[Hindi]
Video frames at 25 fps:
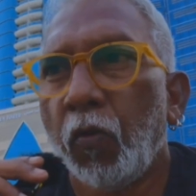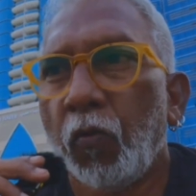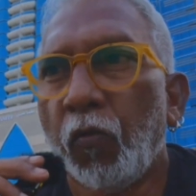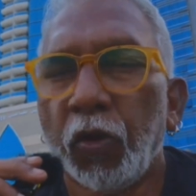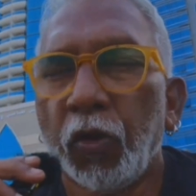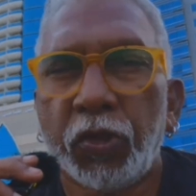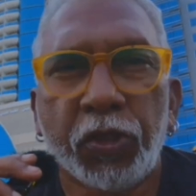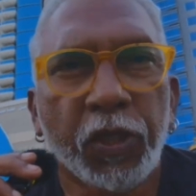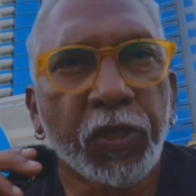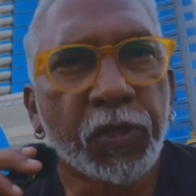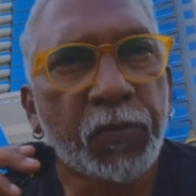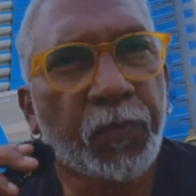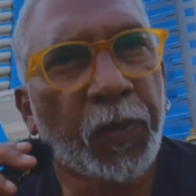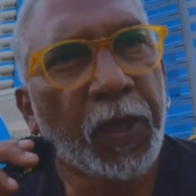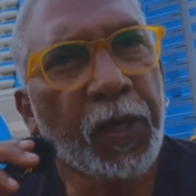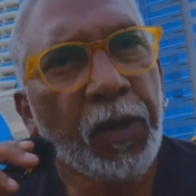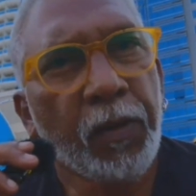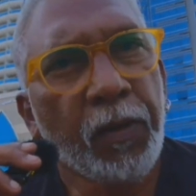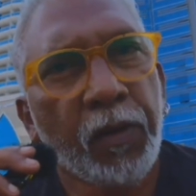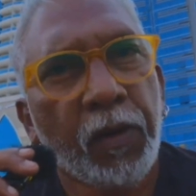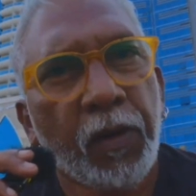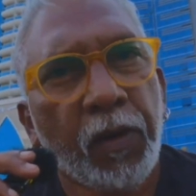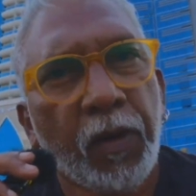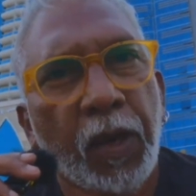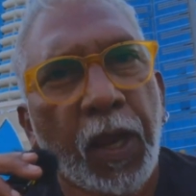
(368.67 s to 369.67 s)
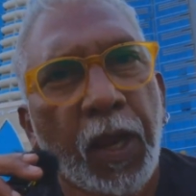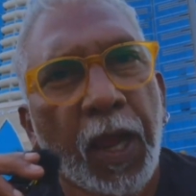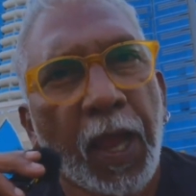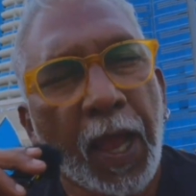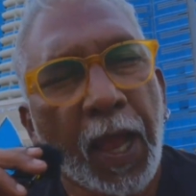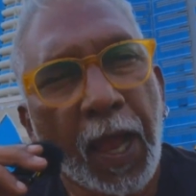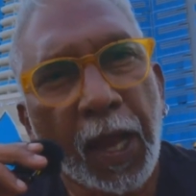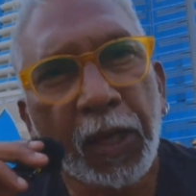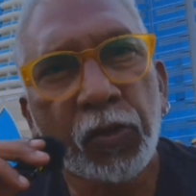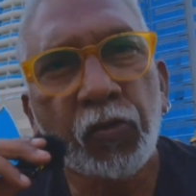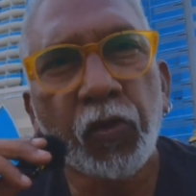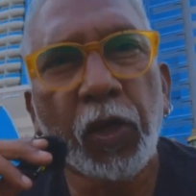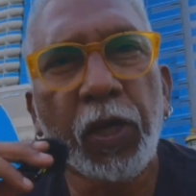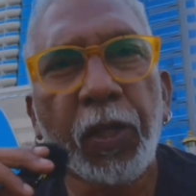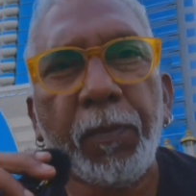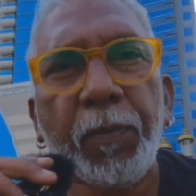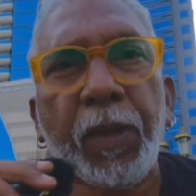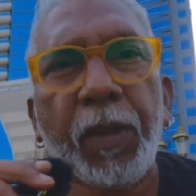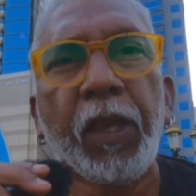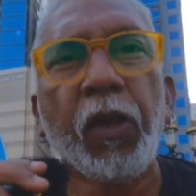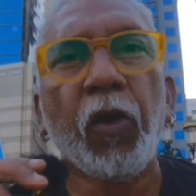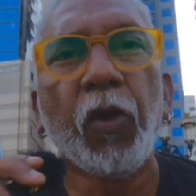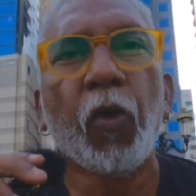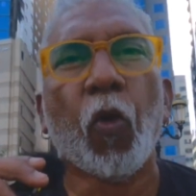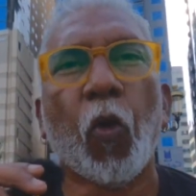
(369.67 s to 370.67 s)
वो चीज़ फिर एक्चुअली
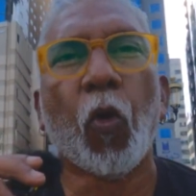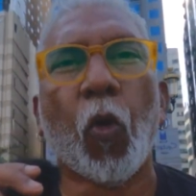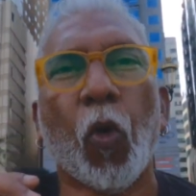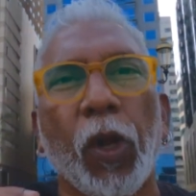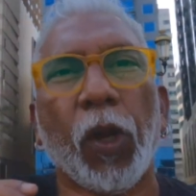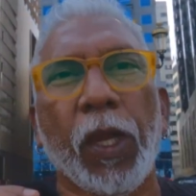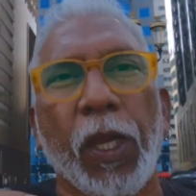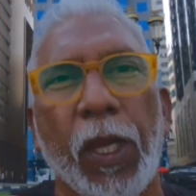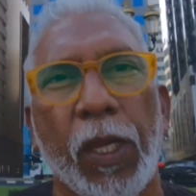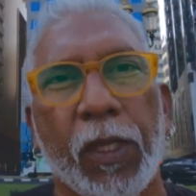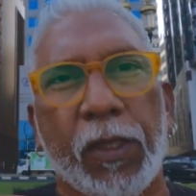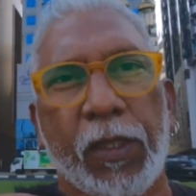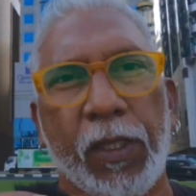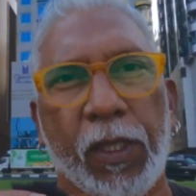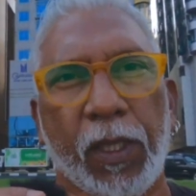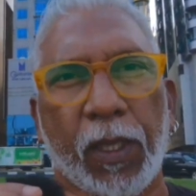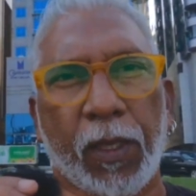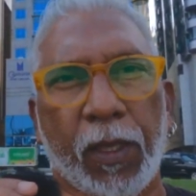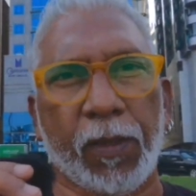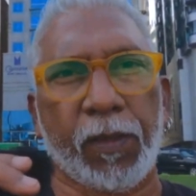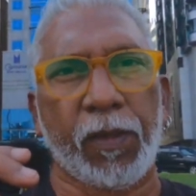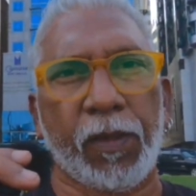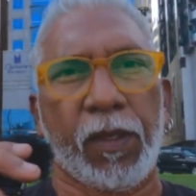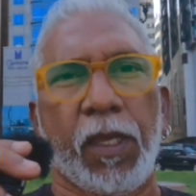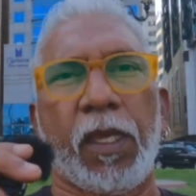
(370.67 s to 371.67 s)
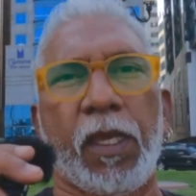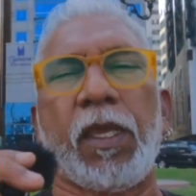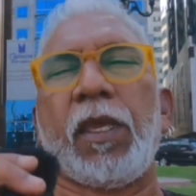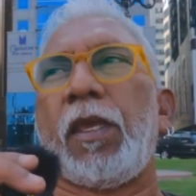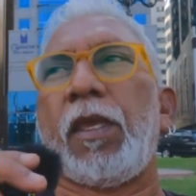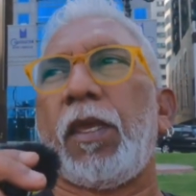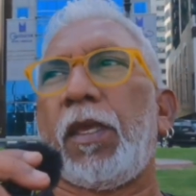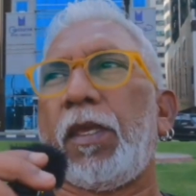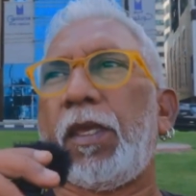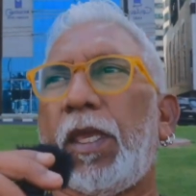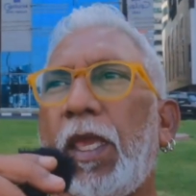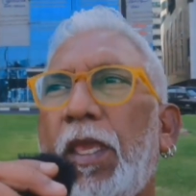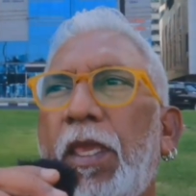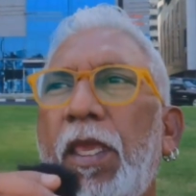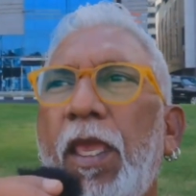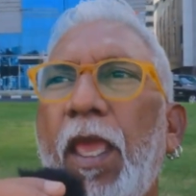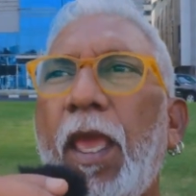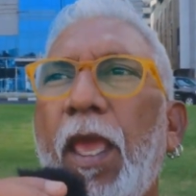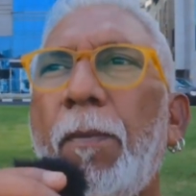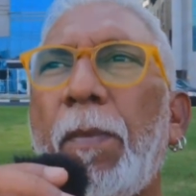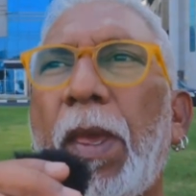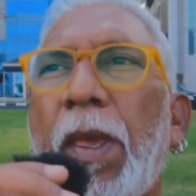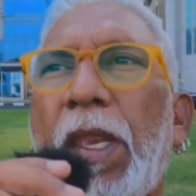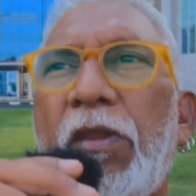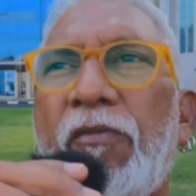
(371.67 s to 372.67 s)
में होने लगती है यही
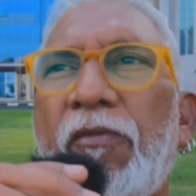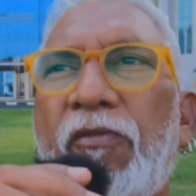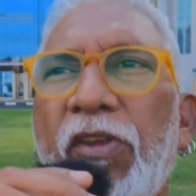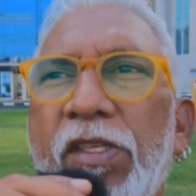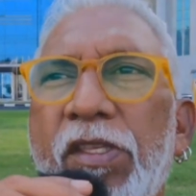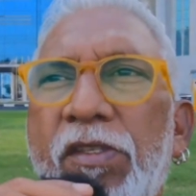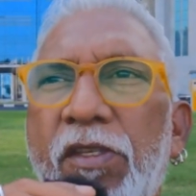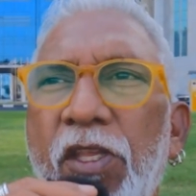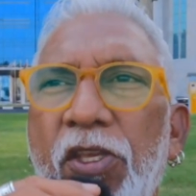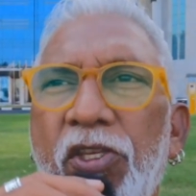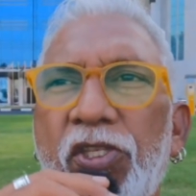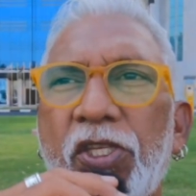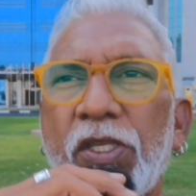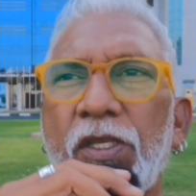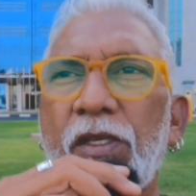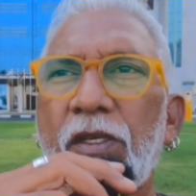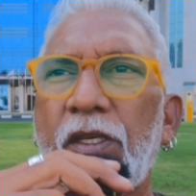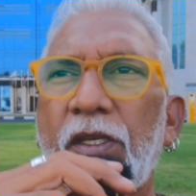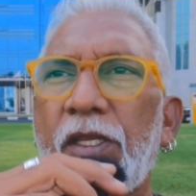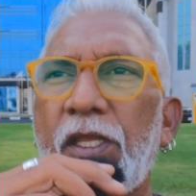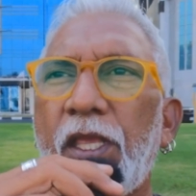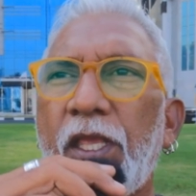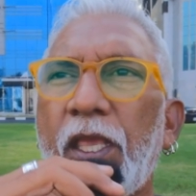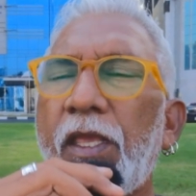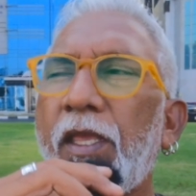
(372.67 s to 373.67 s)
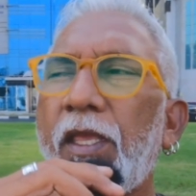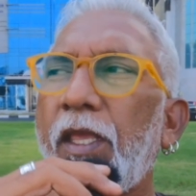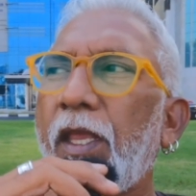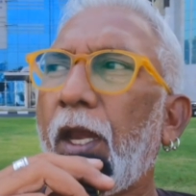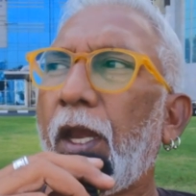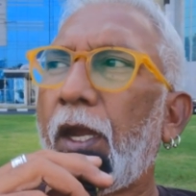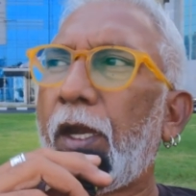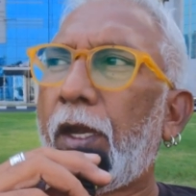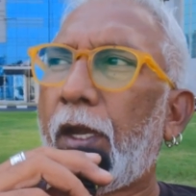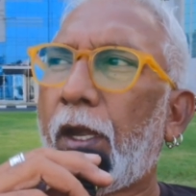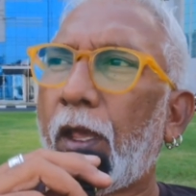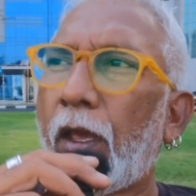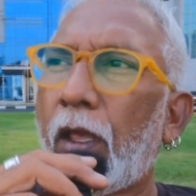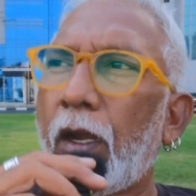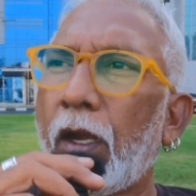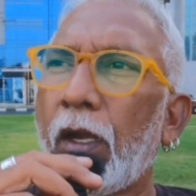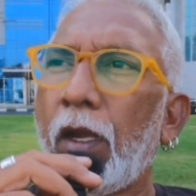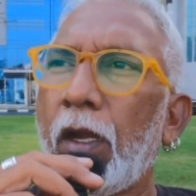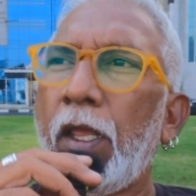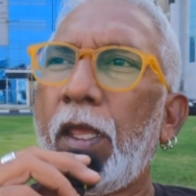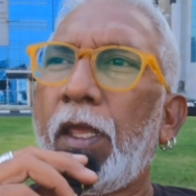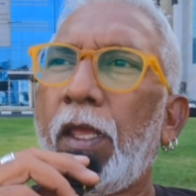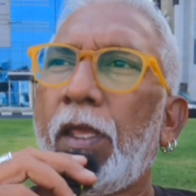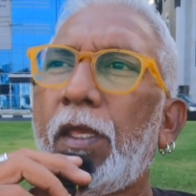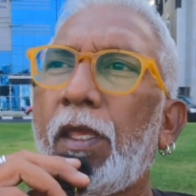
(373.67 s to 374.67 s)
है मैनिफेस्टेशन यही है डर
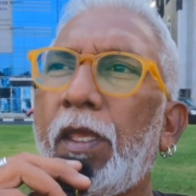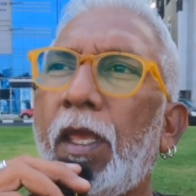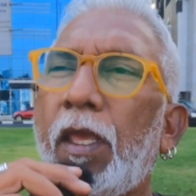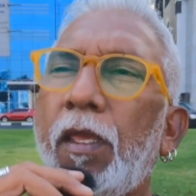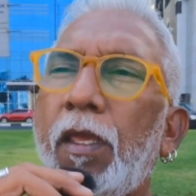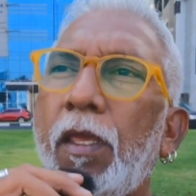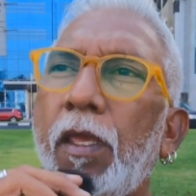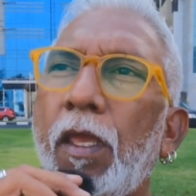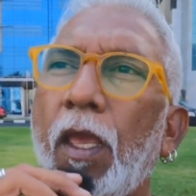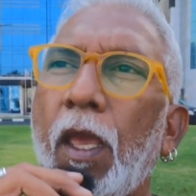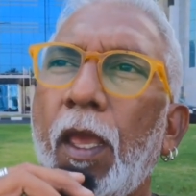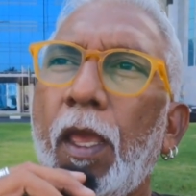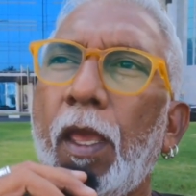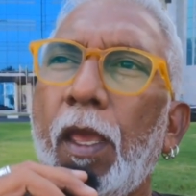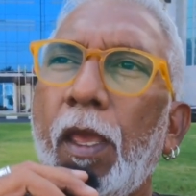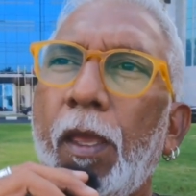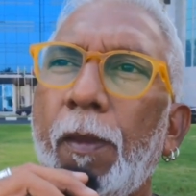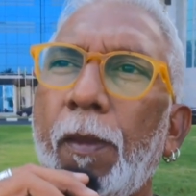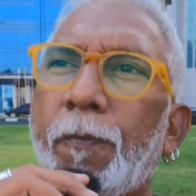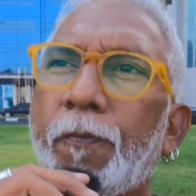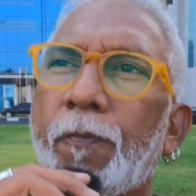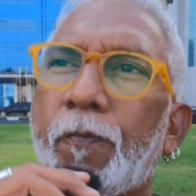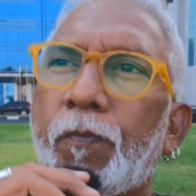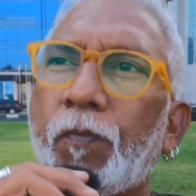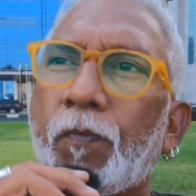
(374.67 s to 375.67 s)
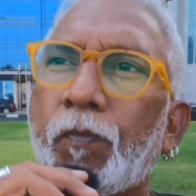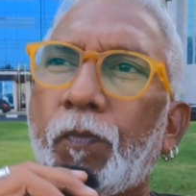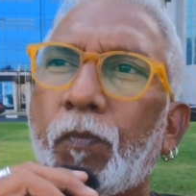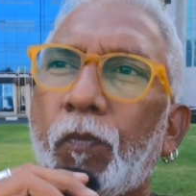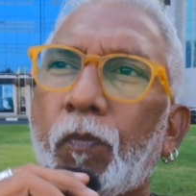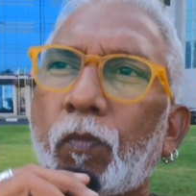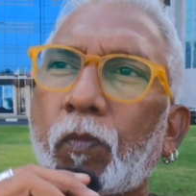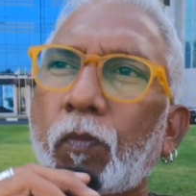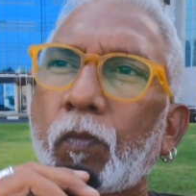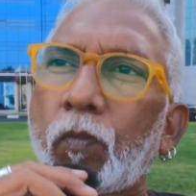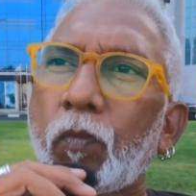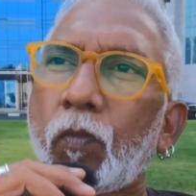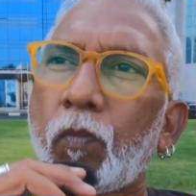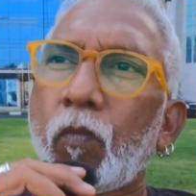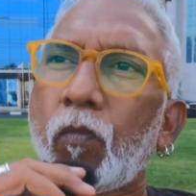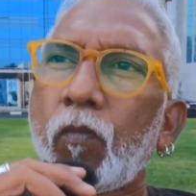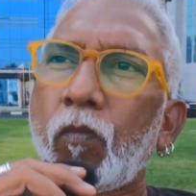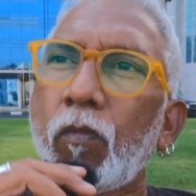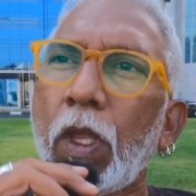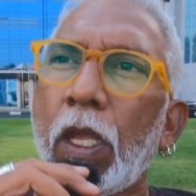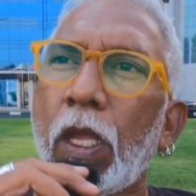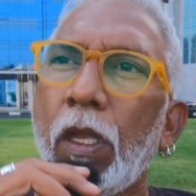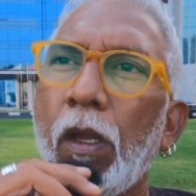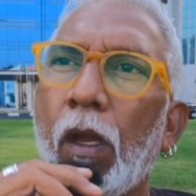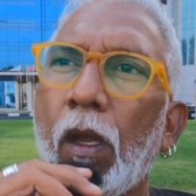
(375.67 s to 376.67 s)
यही है
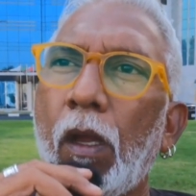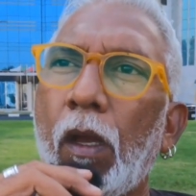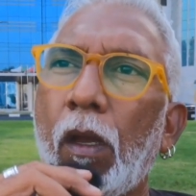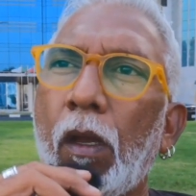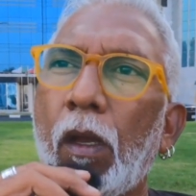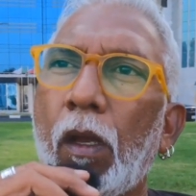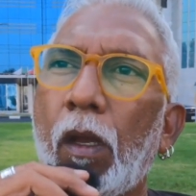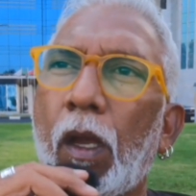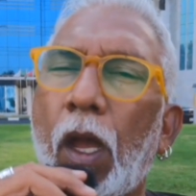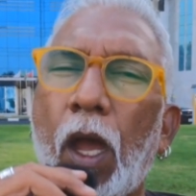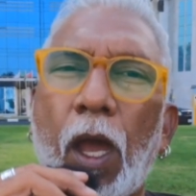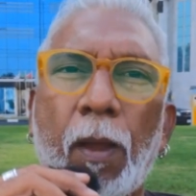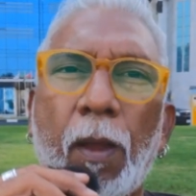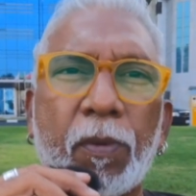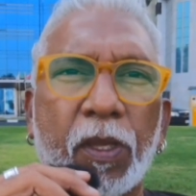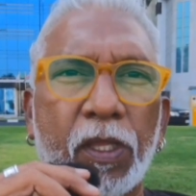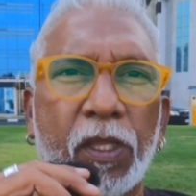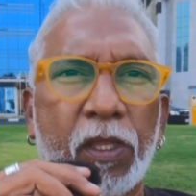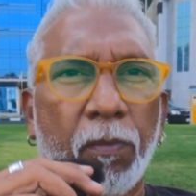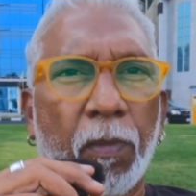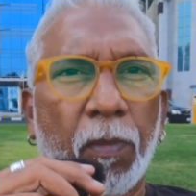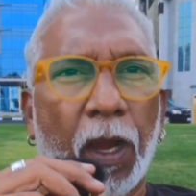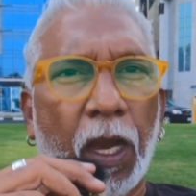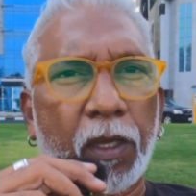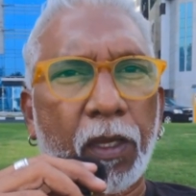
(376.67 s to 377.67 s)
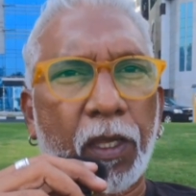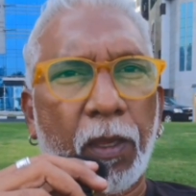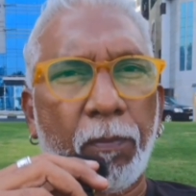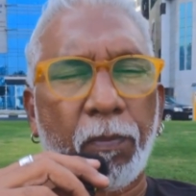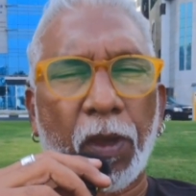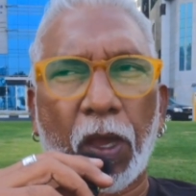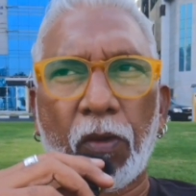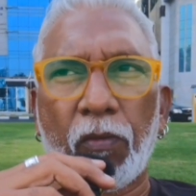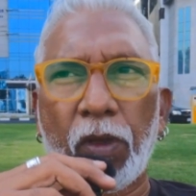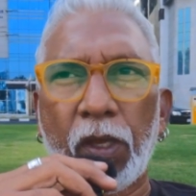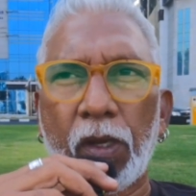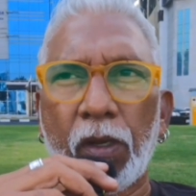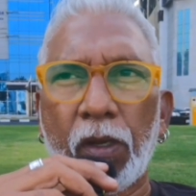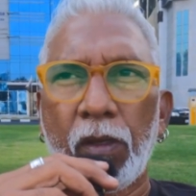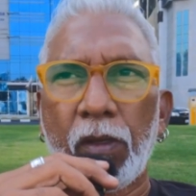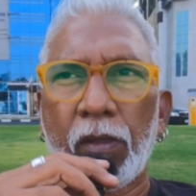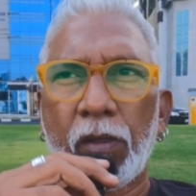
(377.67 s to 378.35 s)
आ, आपके दिमाग की पावर